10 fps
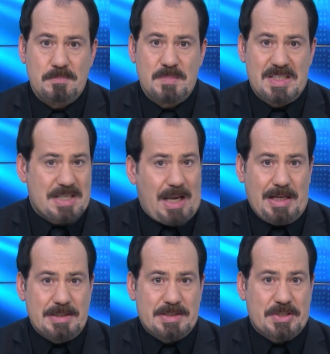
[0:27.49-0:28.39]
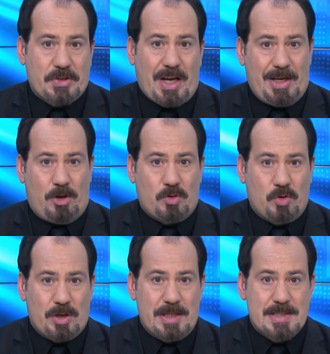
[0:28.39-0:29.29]
صح انت تراعي
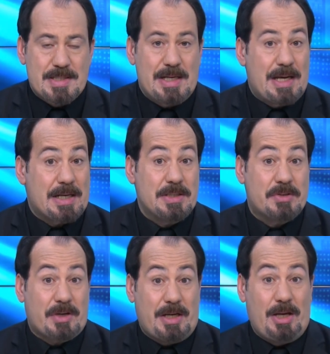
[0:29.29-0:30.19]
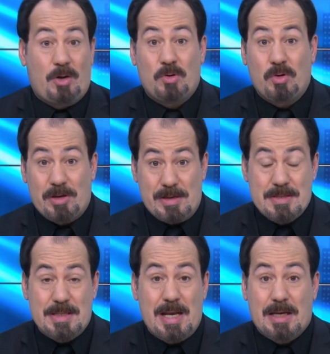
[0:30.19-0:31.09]
حقوق الانسان لكن تراعيها حقوق
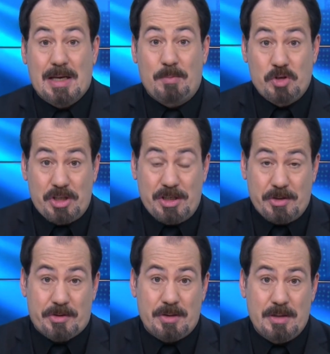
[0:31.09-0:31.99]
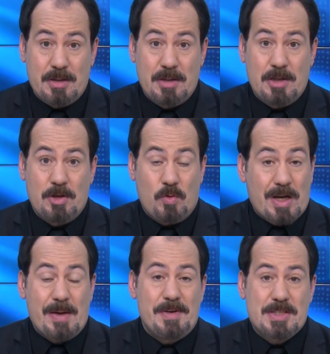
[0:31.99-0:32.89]
الانسان كمدير
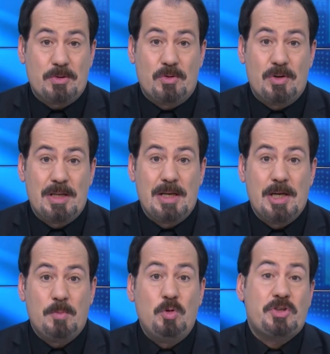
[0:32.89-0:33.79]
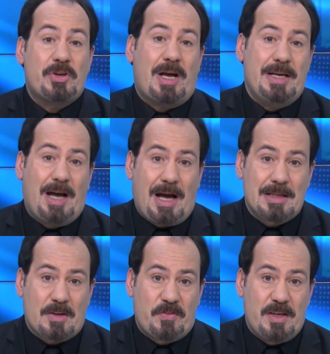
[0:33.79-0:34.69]
وكمسؤول مو تراعيها
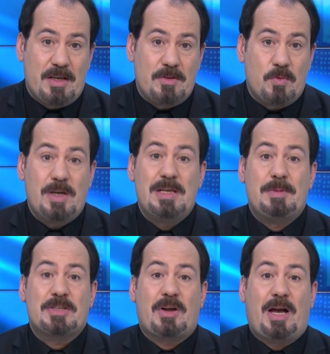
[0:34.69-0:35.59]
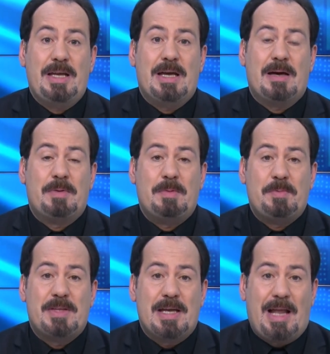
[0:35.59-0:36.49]
عاطفيا وانما تراعيها
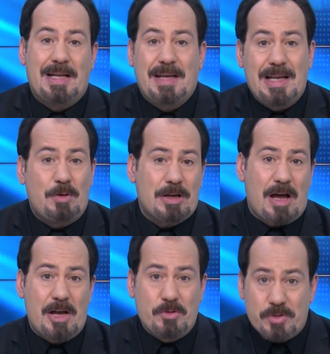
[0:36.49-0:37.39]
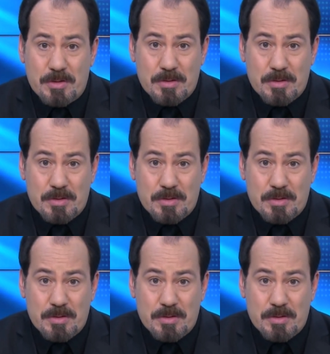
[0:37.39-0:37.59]
بمبدا العداله والقانون